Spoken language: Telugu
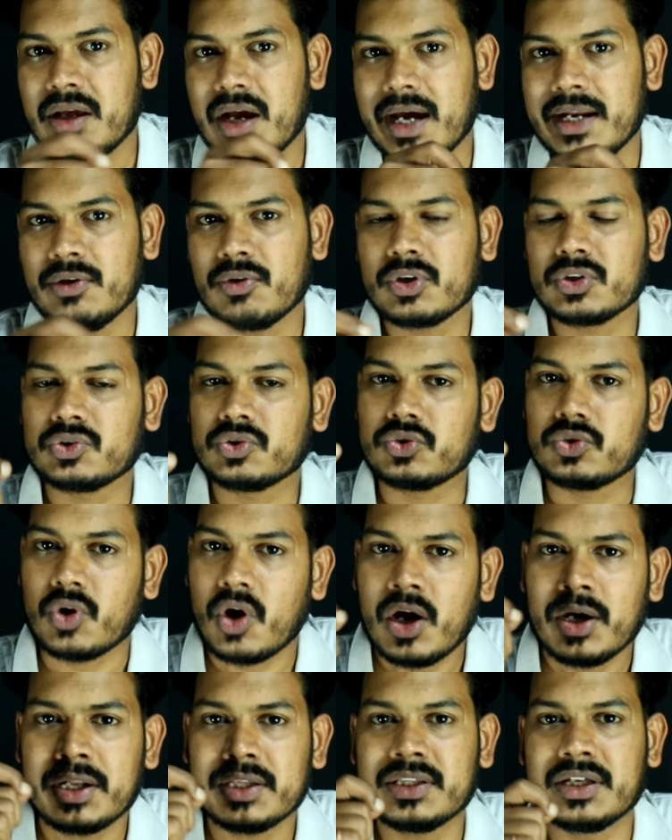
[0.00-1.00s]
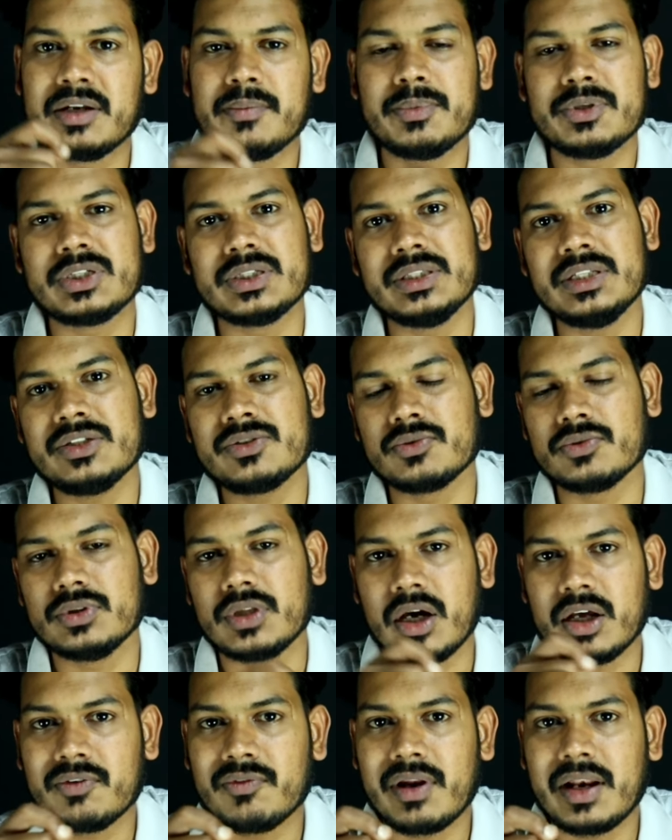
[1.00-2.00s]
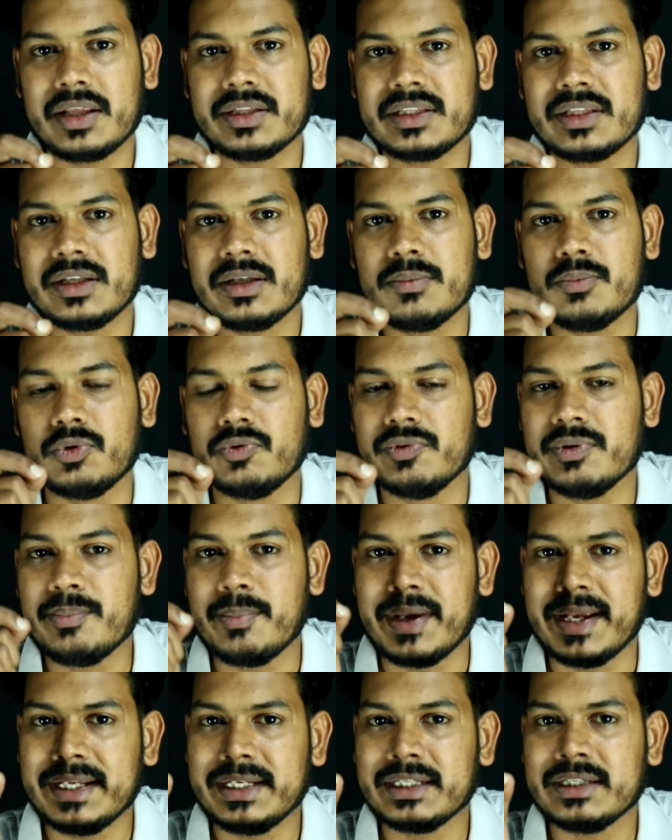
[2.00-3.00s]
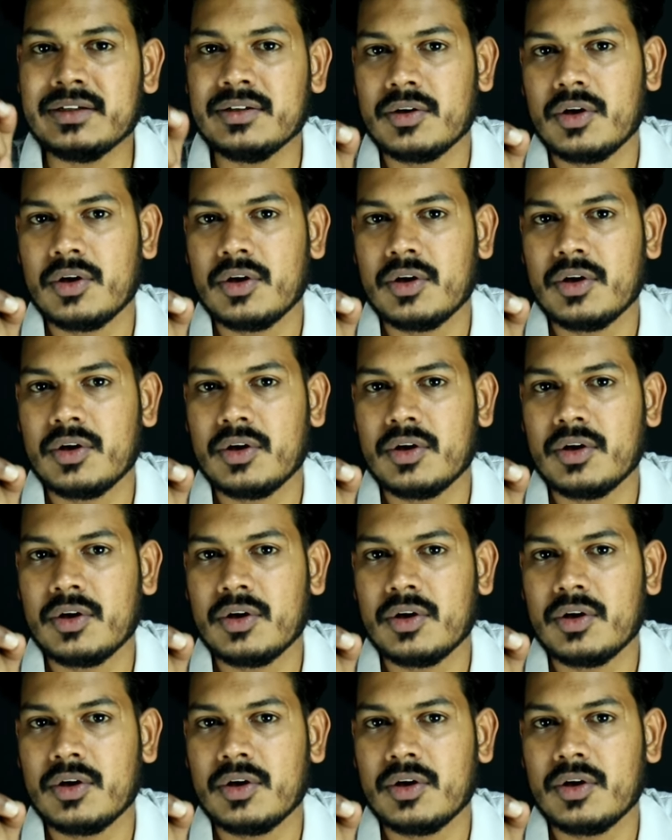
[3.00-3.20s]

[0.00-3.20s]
అని ఒక థాట్ అయితే అనిపించింది సో దానివల్ల అయితే మూవీ మెయిన్